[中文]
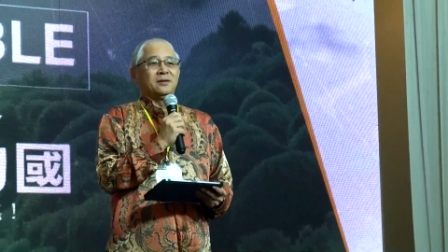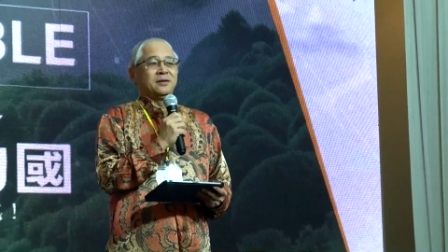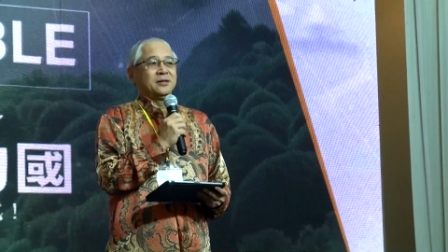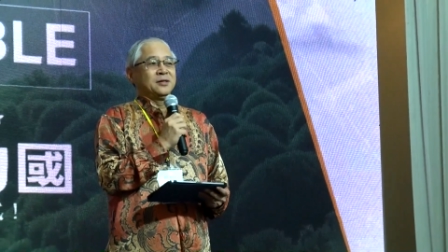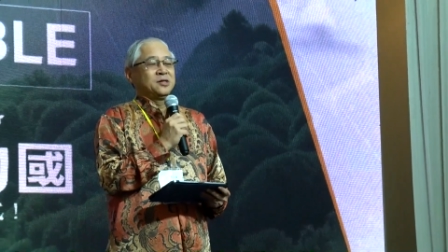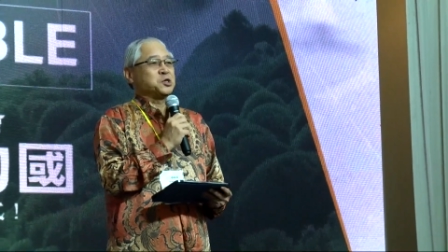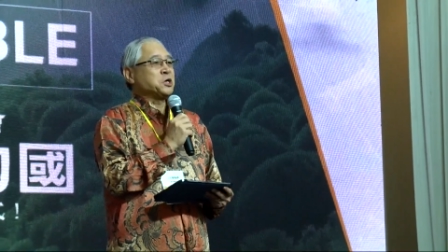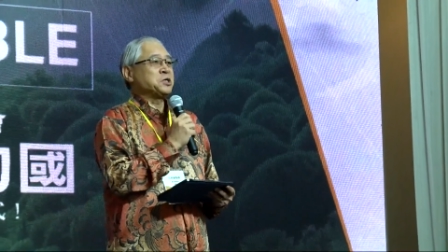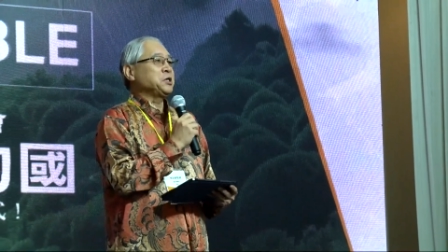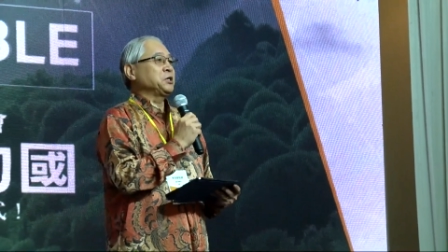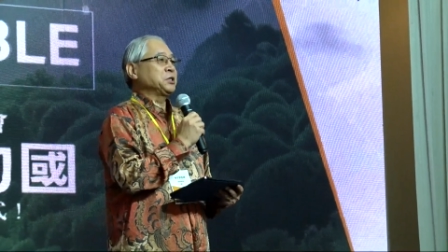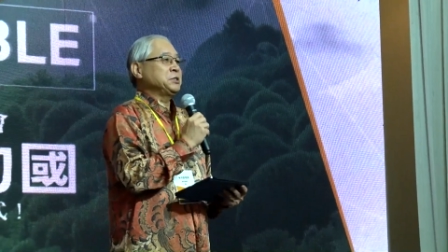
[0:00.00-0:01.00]
上帝
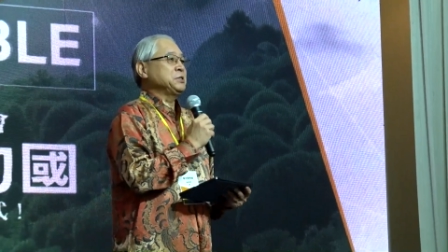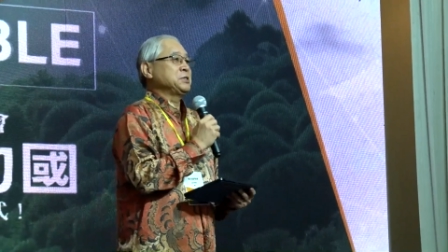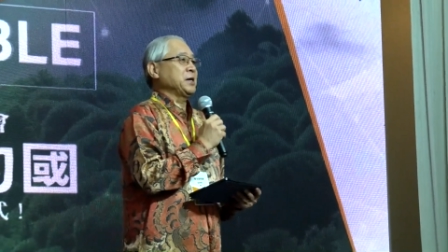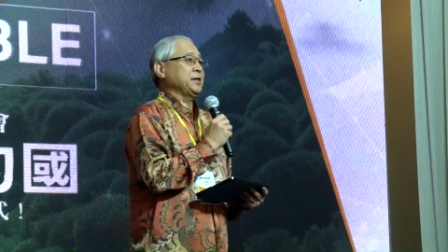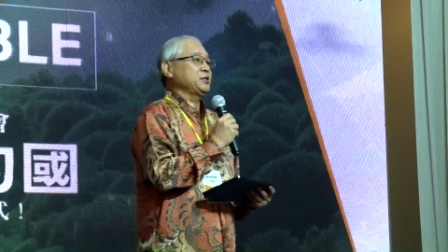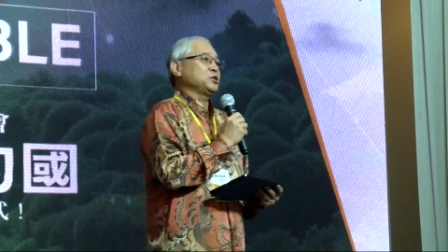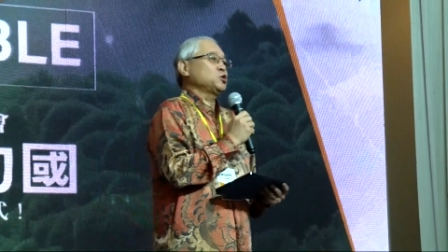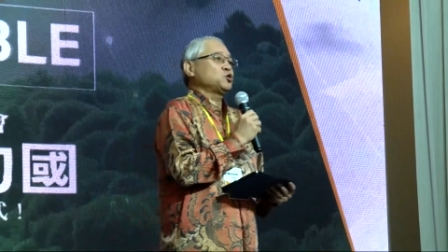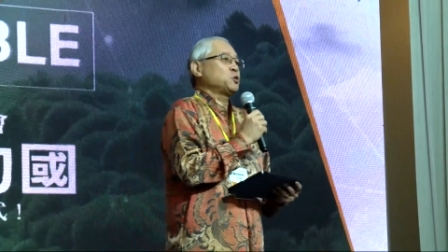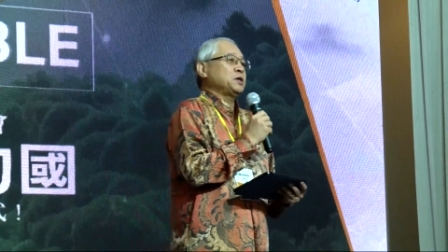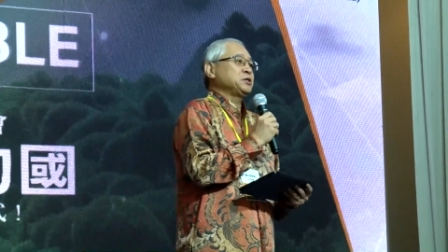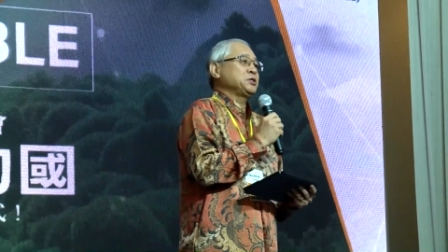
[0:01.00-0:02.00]
和恩戴其实
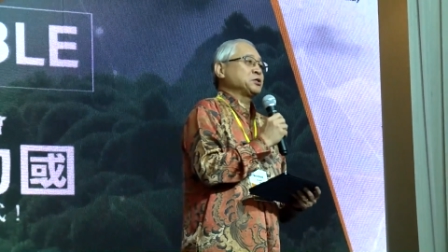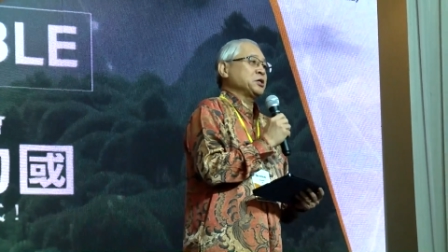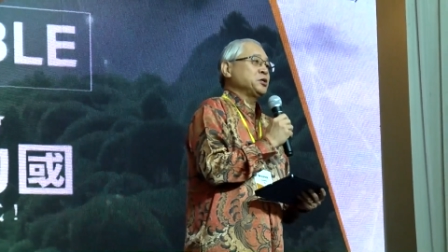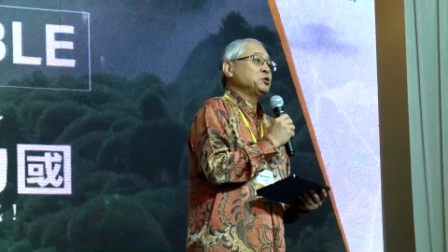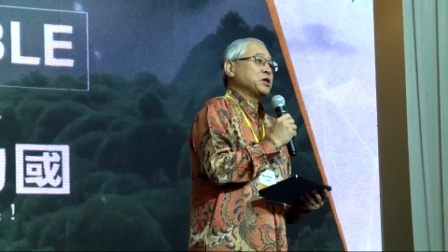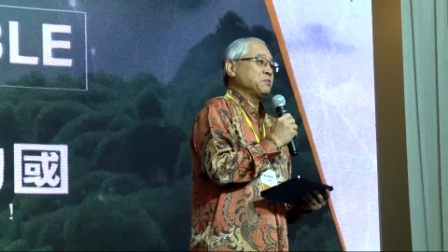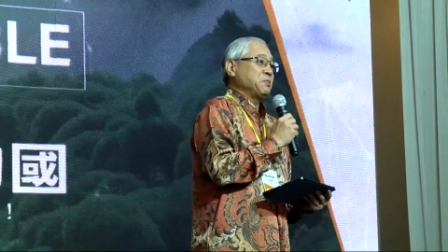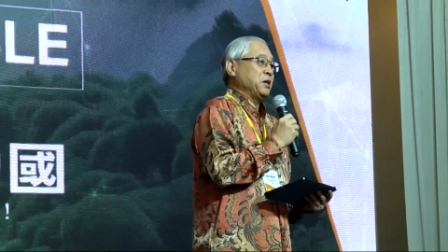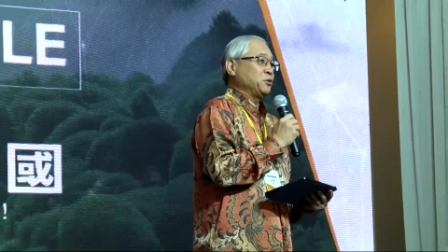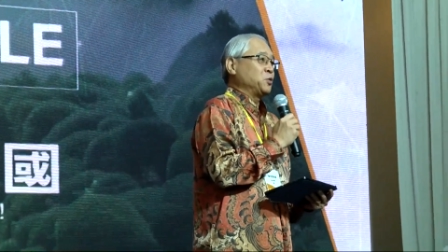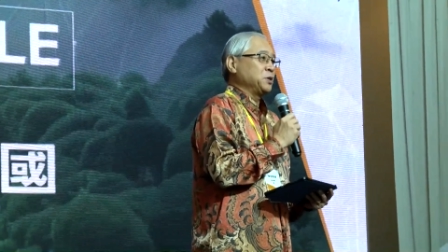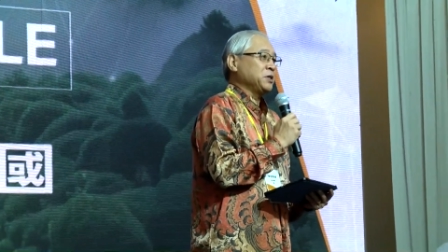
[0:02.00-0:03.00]
创新神学在美
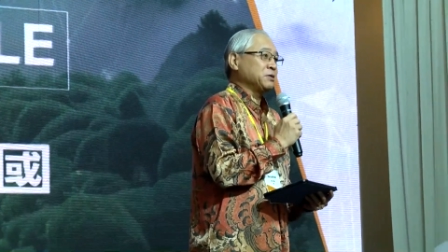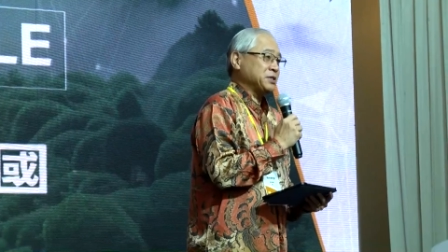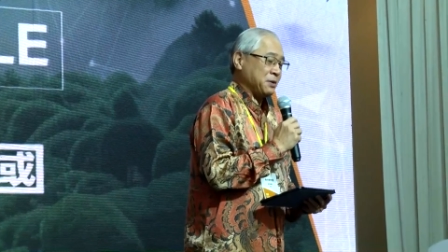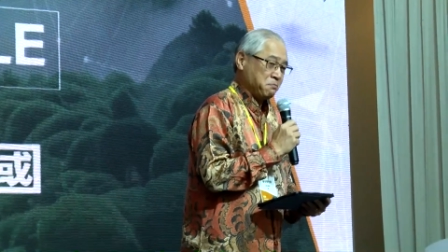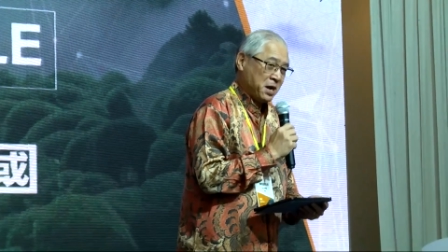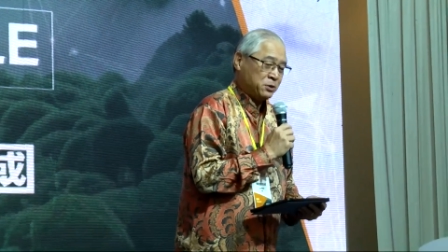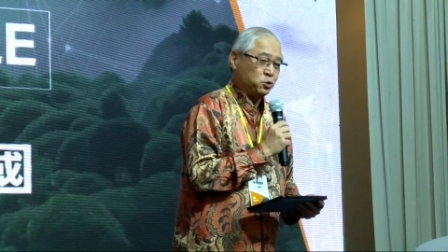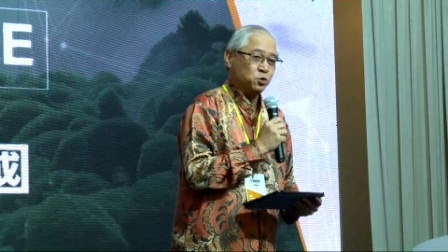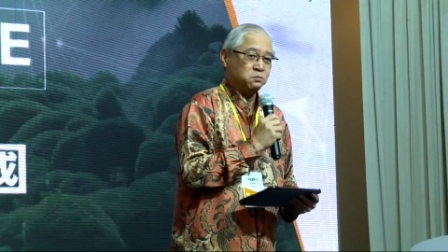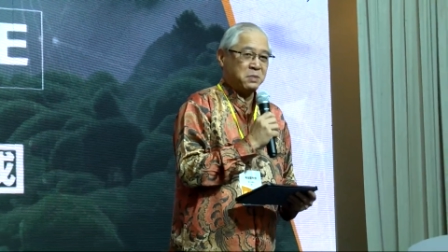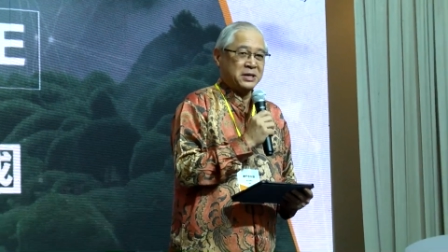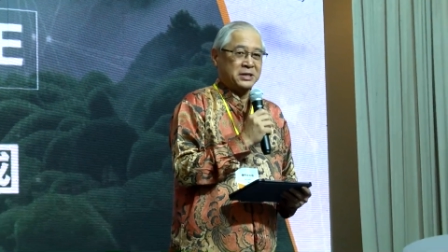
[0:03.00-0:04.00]
国要在曼谷
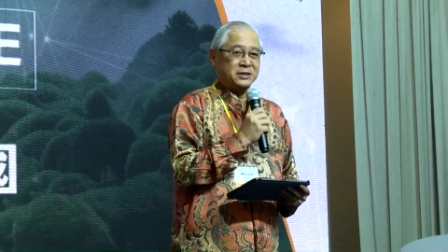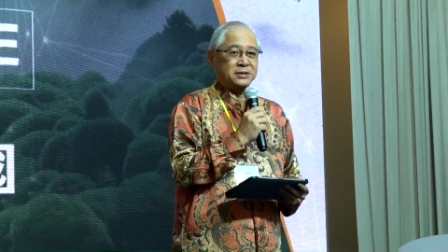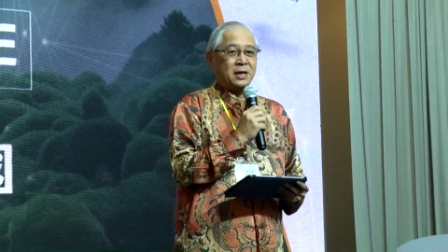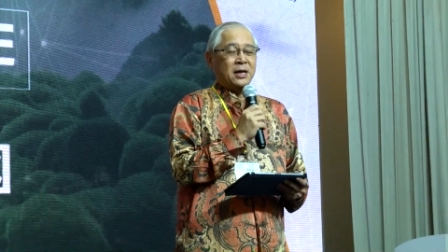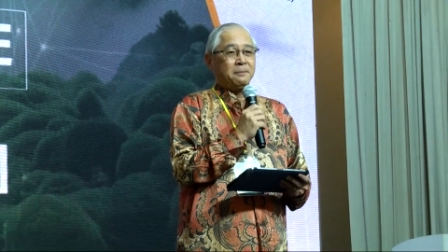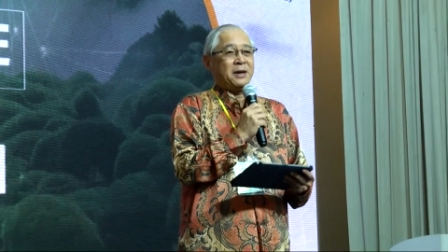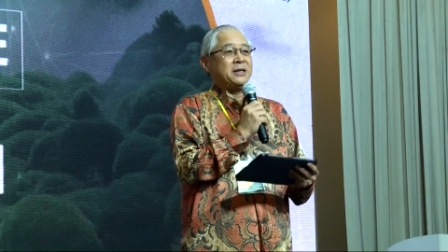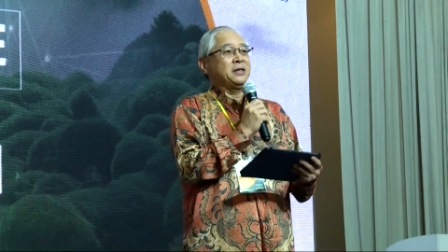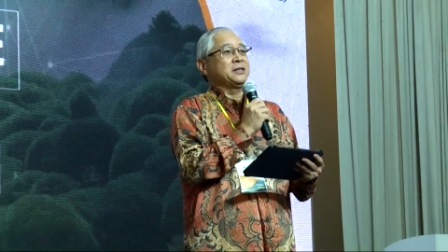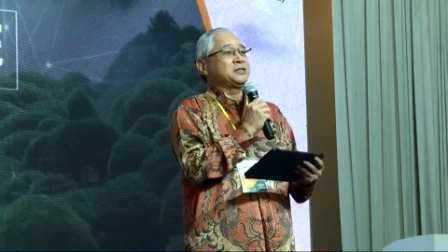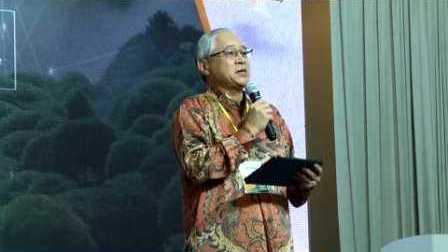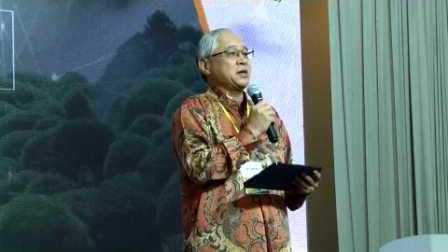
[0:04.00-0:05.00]
办一个办一个
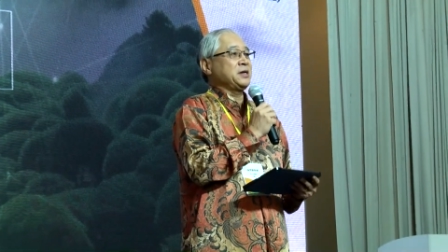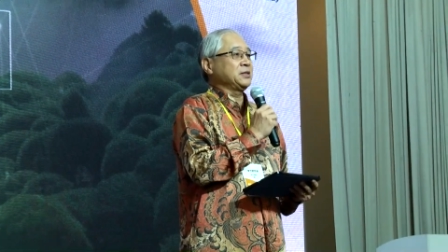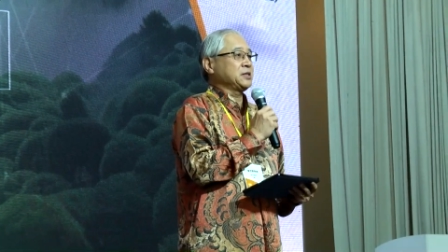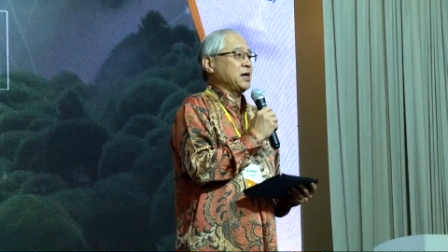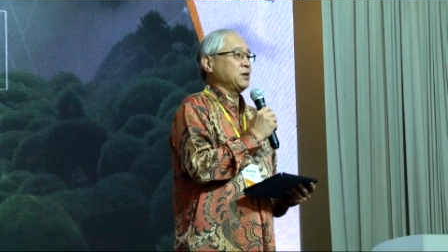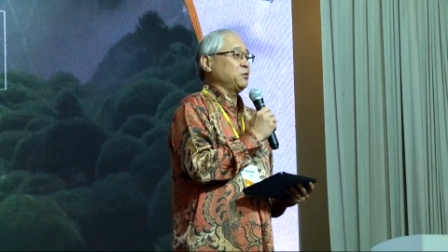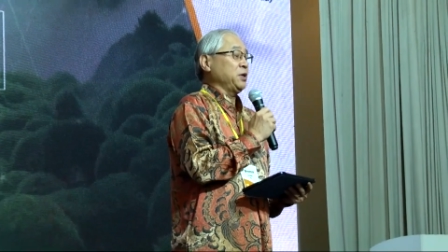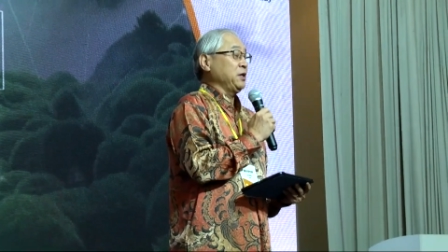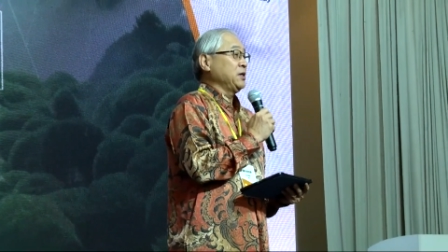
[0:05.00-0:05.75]
这样的一个大会，